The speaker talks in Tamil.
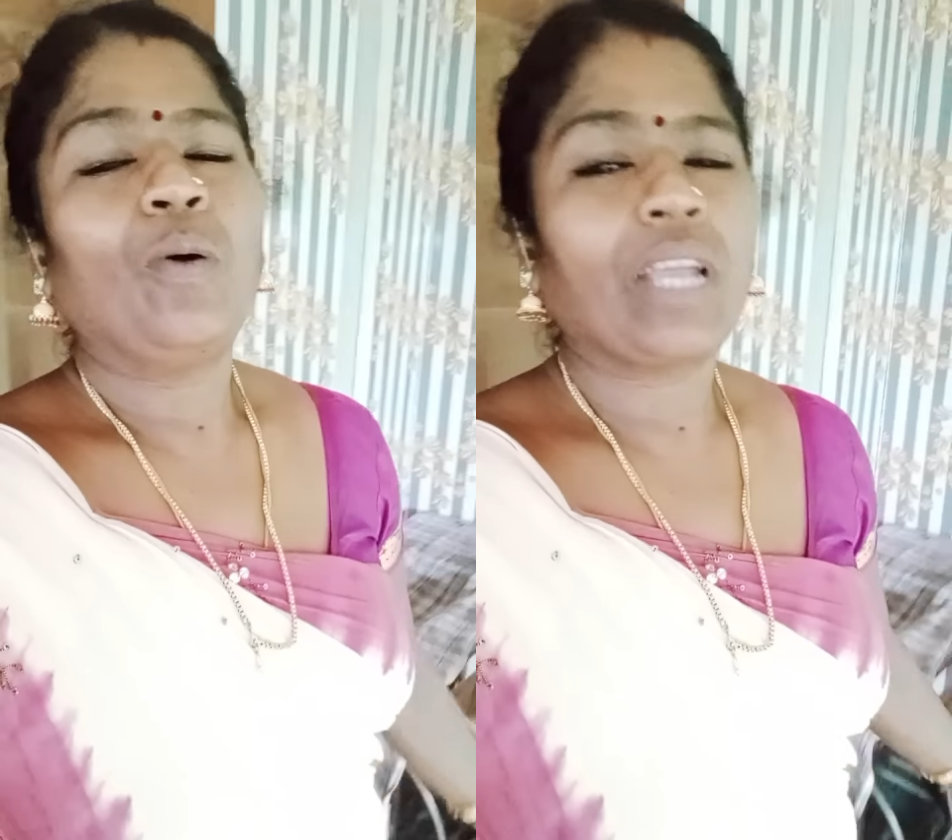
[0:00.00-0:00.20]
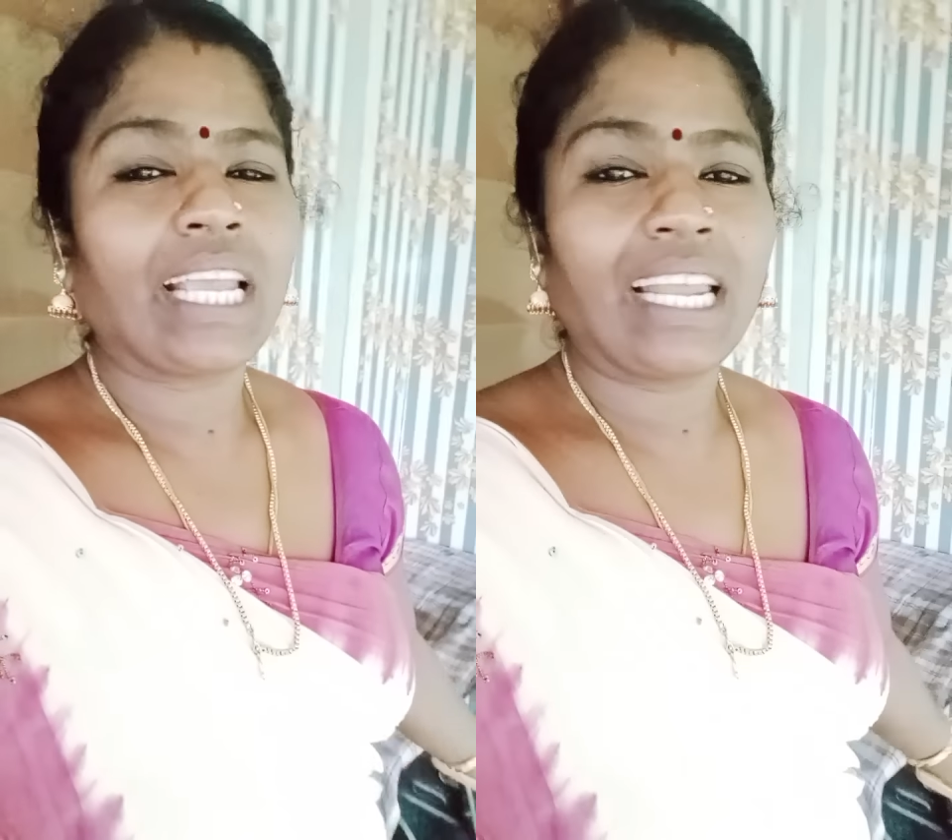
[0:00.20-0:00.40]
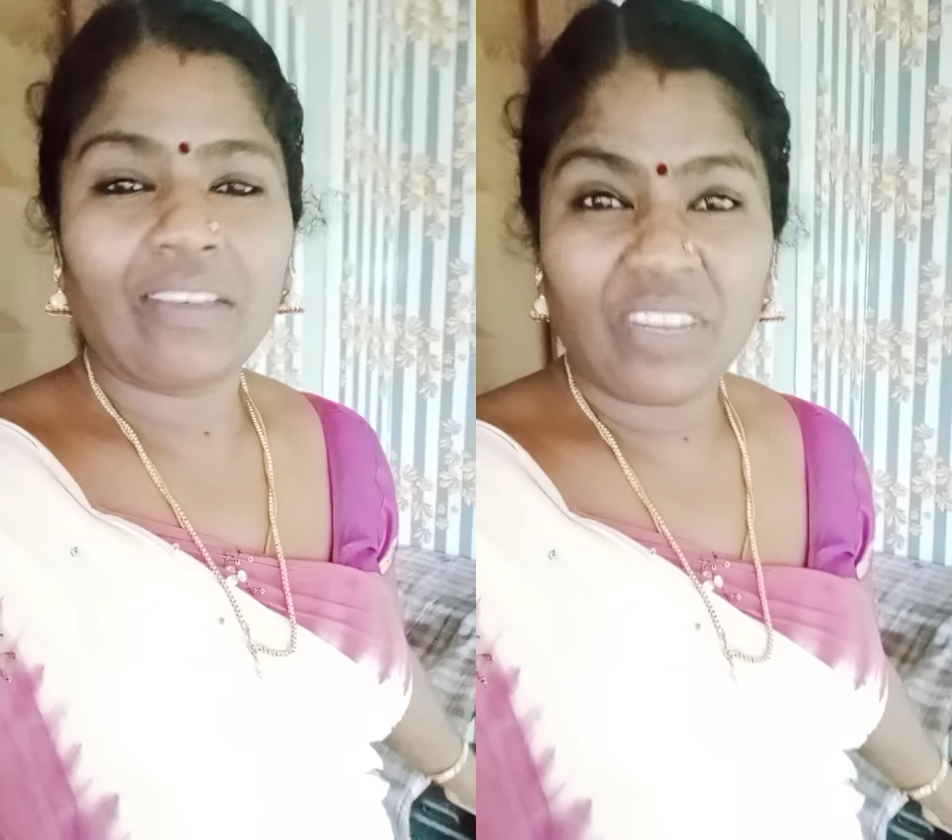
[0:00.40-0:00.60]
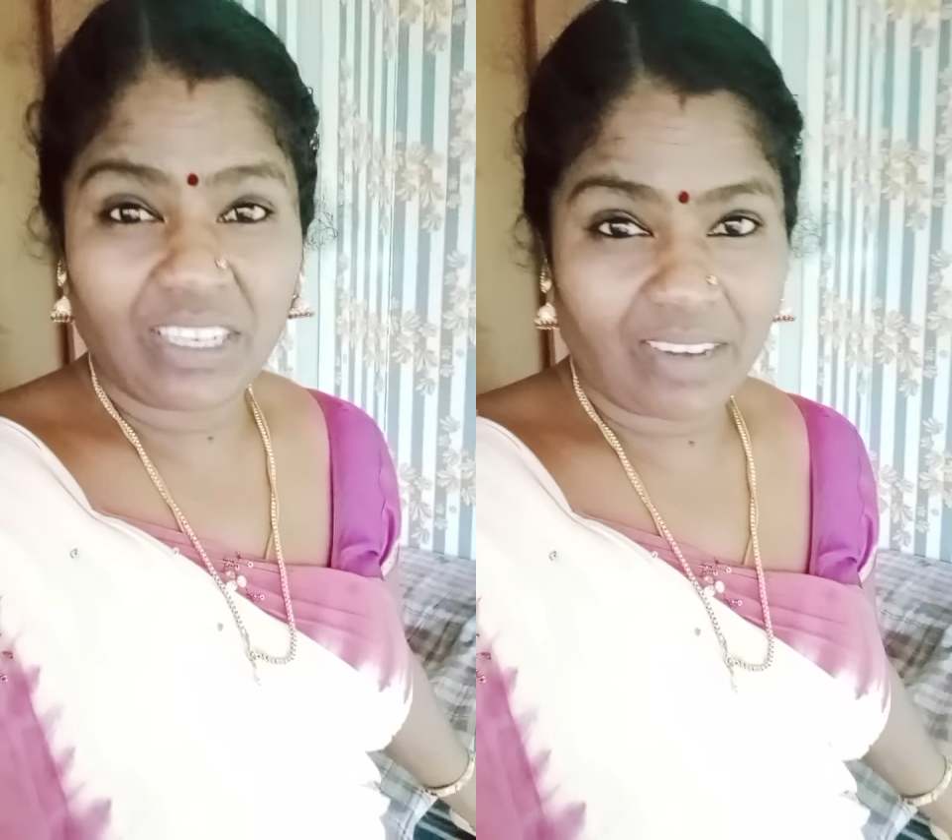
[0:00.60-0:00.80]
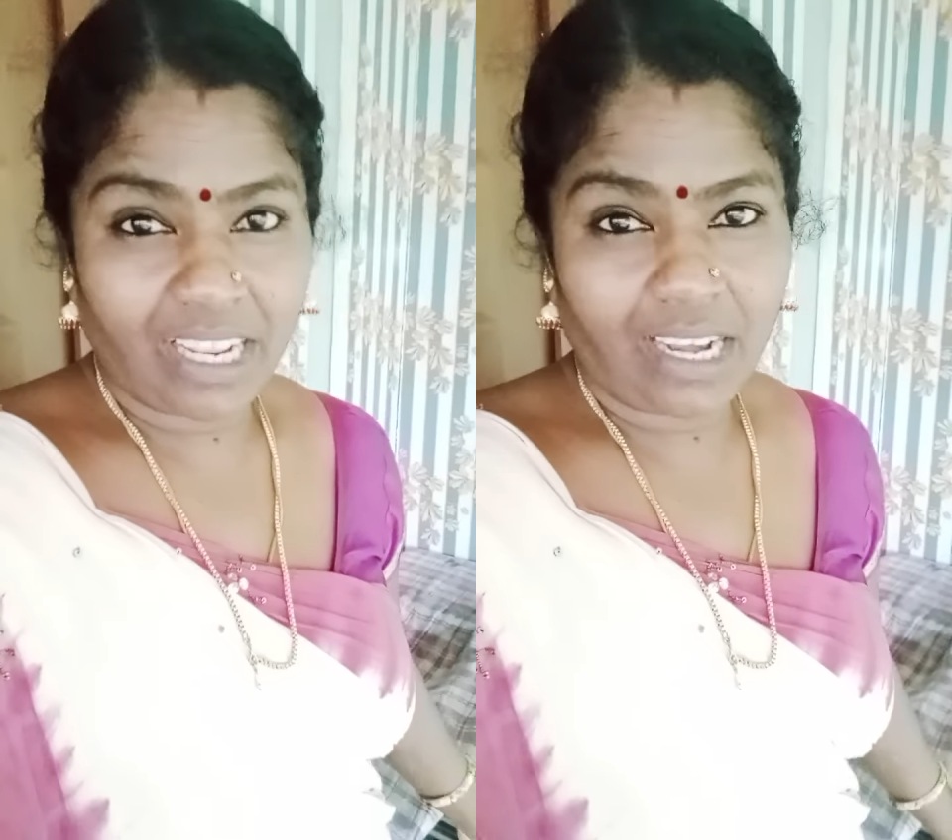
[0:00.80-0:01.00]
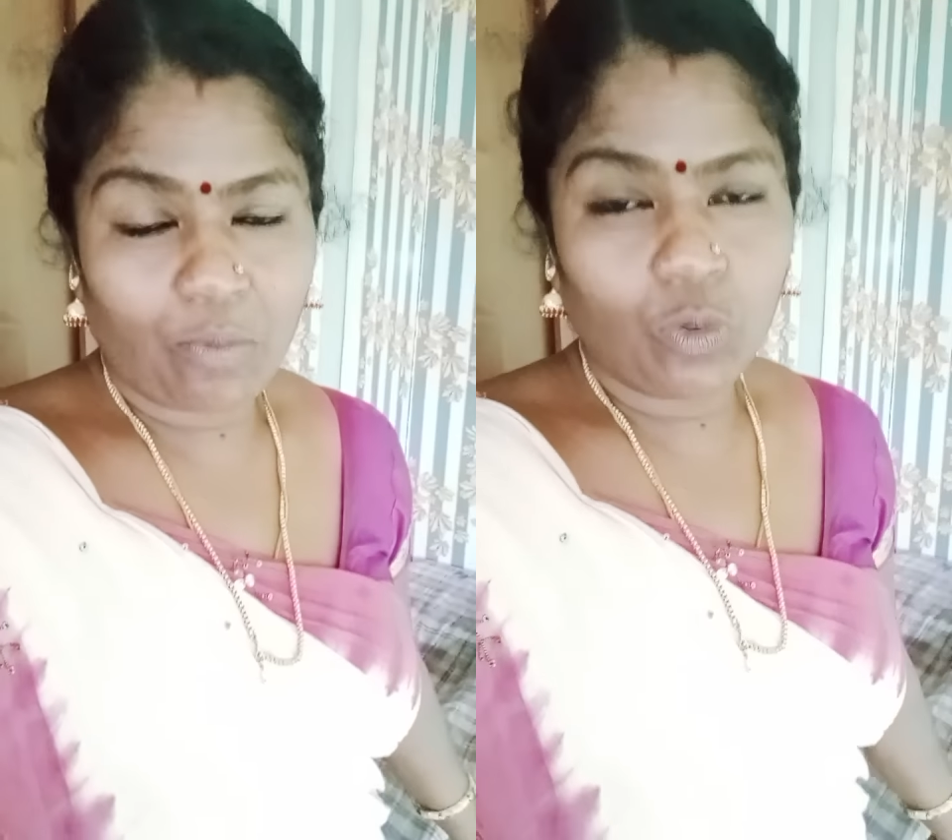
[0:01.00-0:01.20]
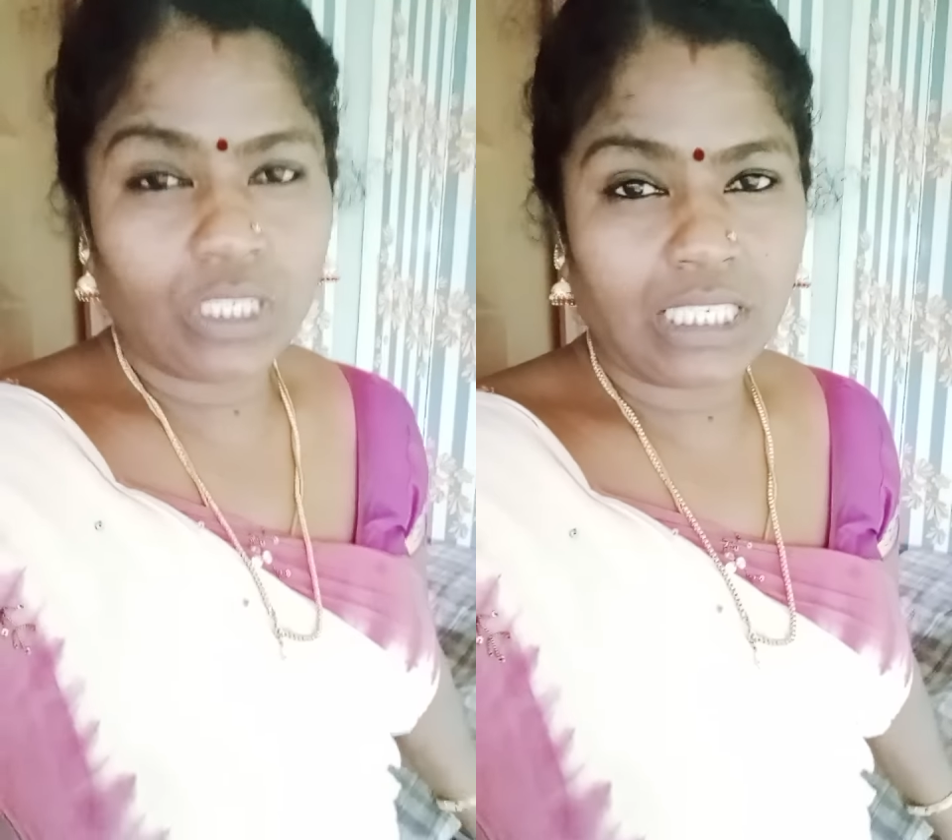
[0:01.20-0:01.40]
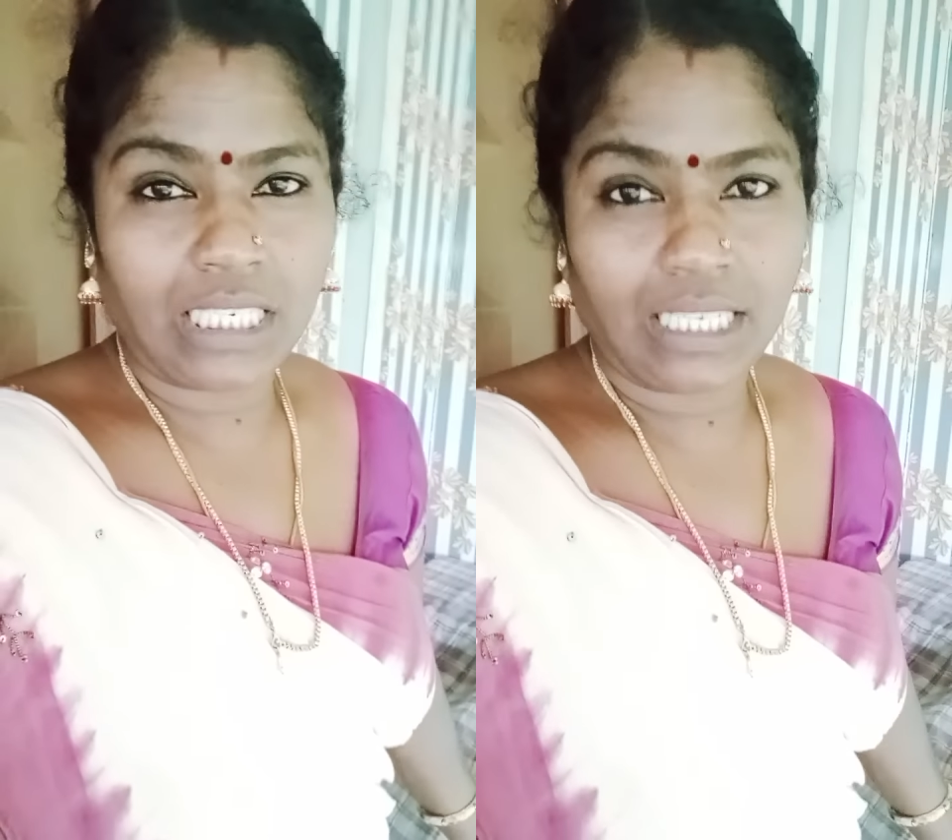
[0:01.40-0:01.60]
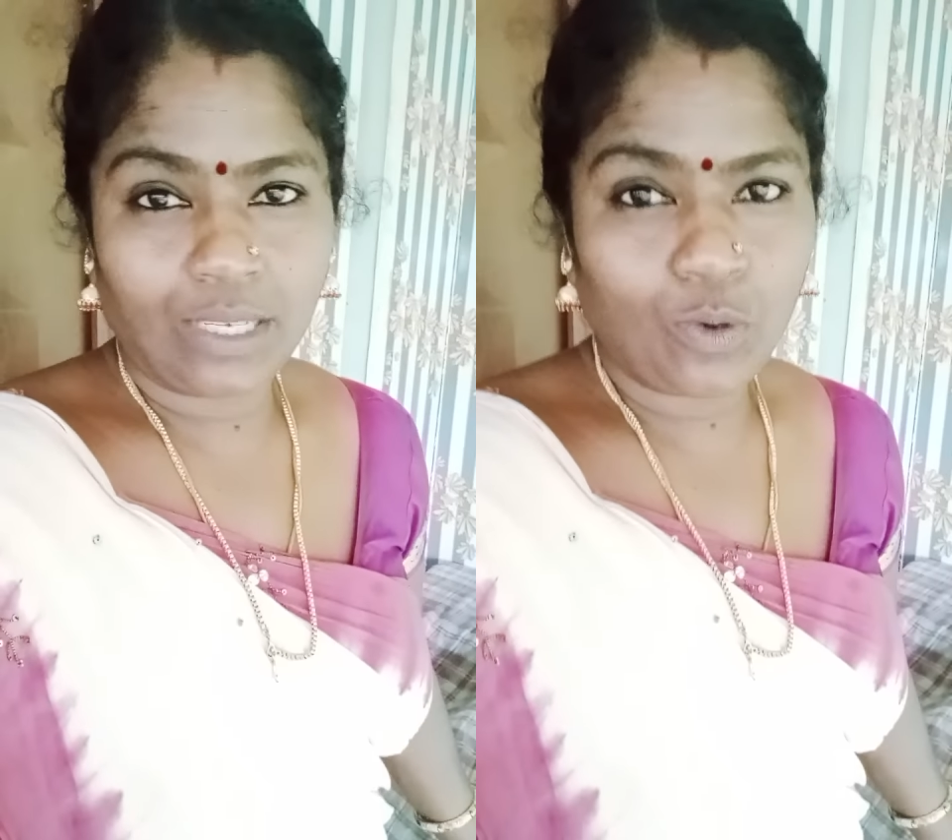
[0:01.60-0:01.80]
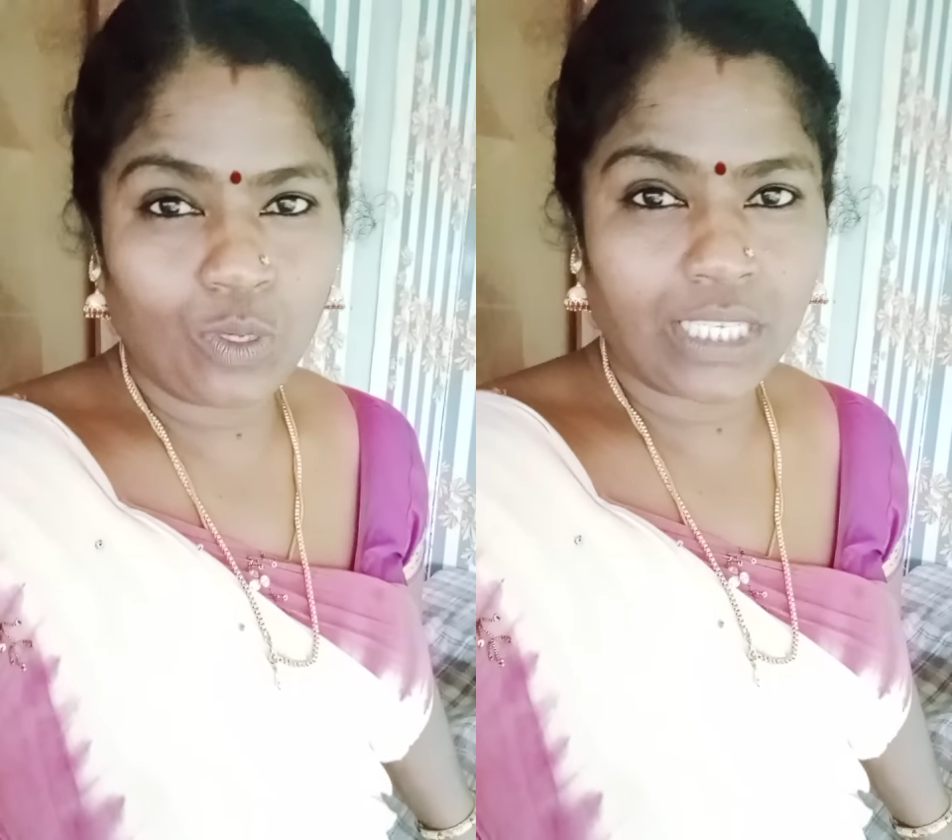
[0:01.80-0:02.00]
ஓகேங்க நான் வீட்டு வேலையெல்லாம் முடிச்சுட்டு
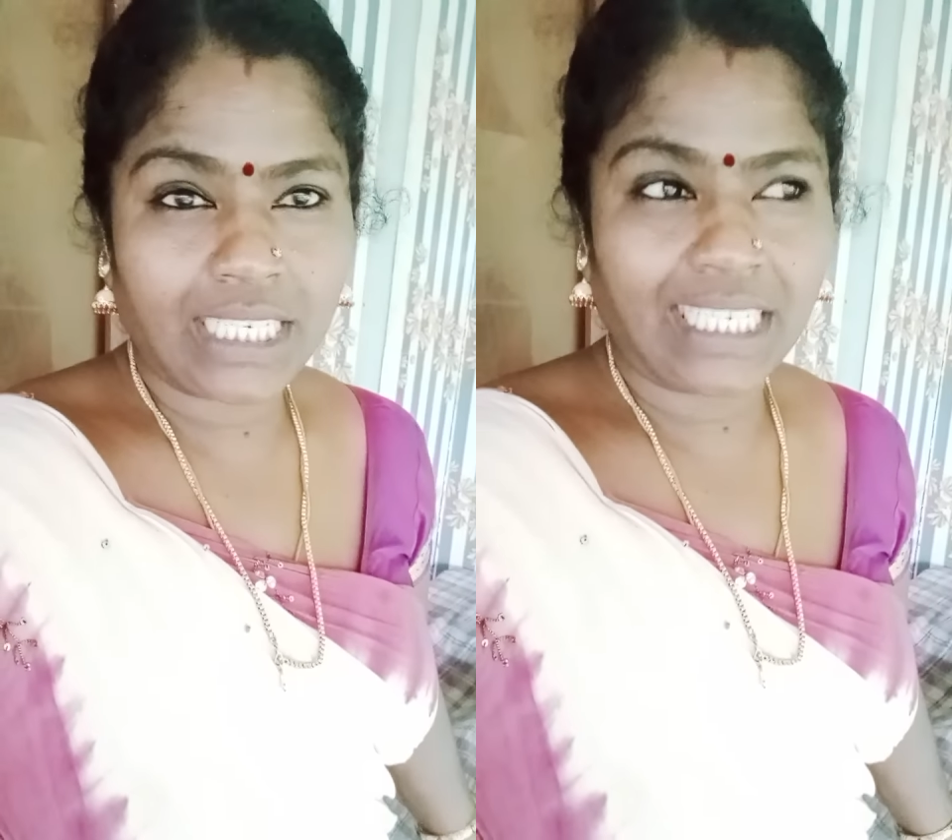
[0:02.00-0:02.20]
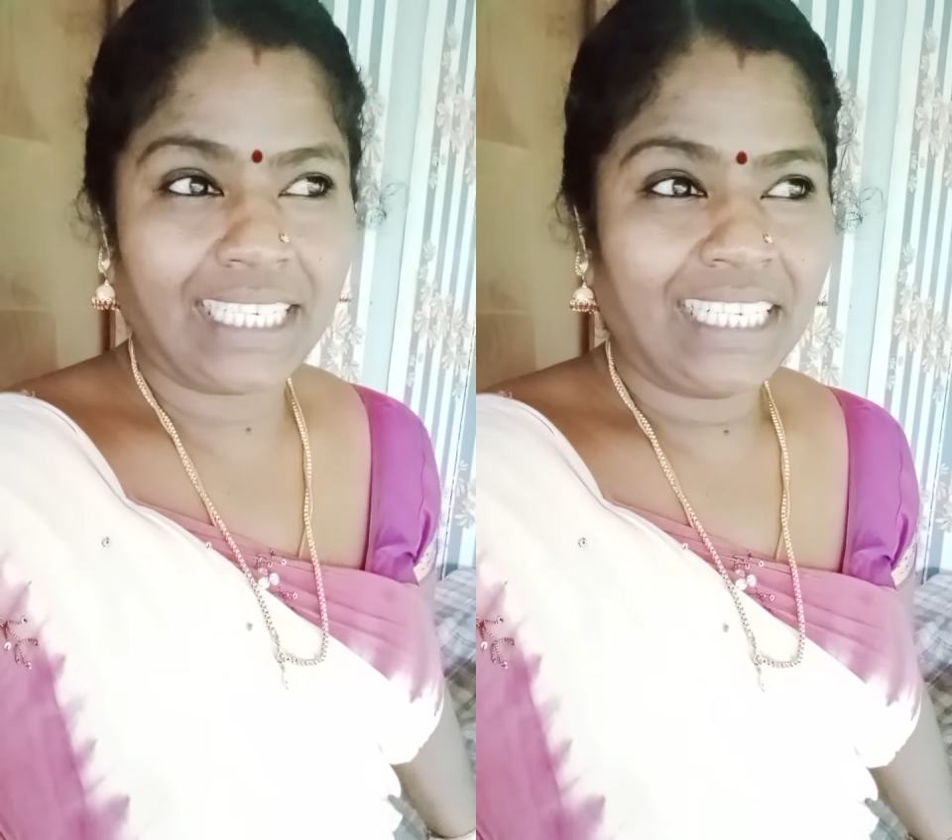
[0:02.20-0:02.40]
குளிச்சுட்டு